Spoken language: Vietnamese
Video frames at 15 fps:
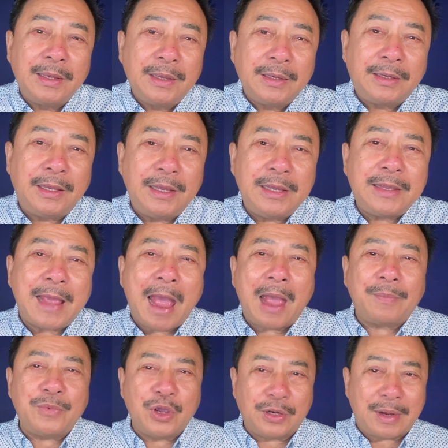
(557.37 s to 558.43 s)
Khi cha
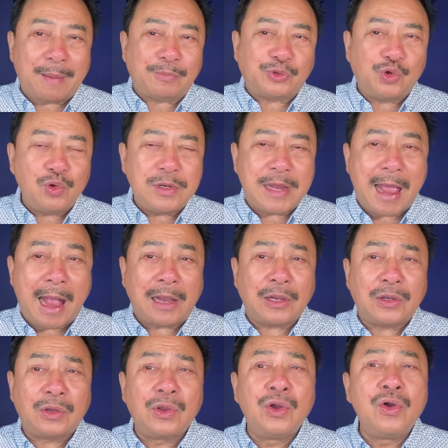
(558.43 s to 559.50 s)
vừa nằm xuống giạc
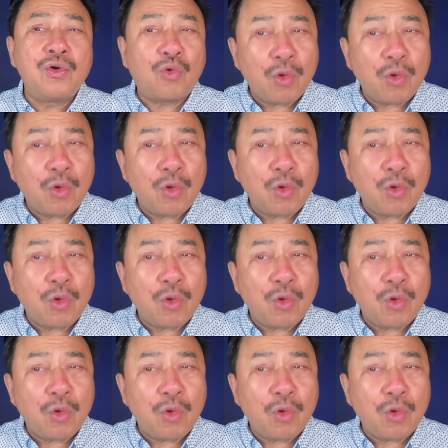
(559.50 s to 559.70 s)
chưa